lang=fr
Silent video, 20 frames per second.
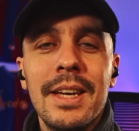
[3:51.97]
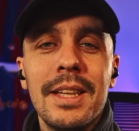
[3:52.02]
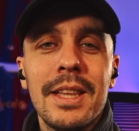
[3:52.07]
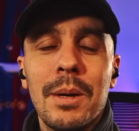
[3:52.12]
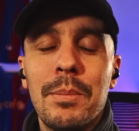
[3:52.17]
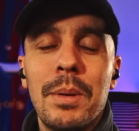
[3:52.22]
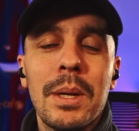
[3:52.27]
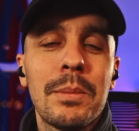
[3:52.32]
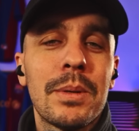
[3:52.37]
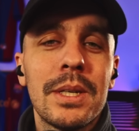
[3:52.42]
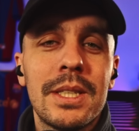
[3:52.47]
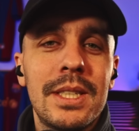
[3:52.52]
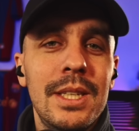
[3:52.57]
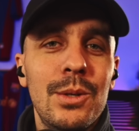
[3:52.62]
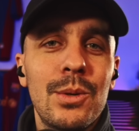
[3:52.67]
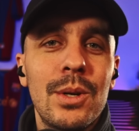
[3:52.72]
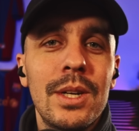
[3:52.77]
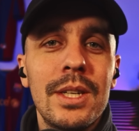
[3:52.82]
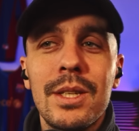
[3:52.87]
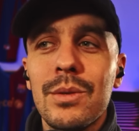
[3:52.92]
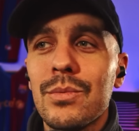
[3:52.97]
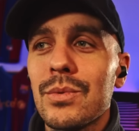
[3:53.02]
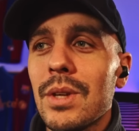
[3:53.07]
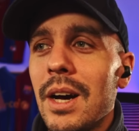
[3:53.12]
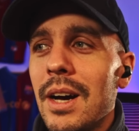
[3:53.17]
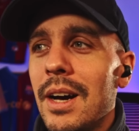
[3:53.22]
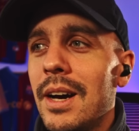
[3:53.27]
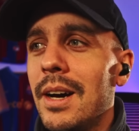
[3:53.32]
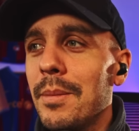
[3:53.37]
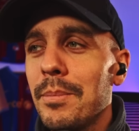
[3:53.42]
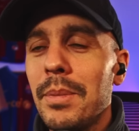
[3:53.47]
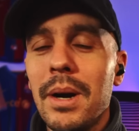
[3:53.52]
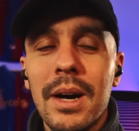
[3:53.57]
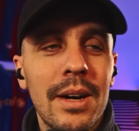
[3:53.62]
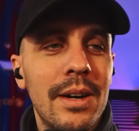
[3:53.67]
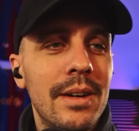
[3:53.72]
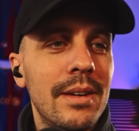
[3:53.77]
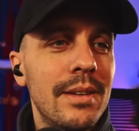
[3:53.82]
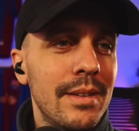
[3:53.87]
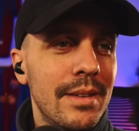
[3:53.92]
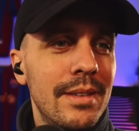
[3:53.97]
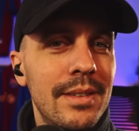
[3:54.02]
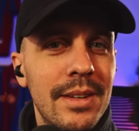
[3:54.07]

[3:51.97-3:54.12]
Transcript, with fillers: T'as pas de pressing collectif, t'as un par un.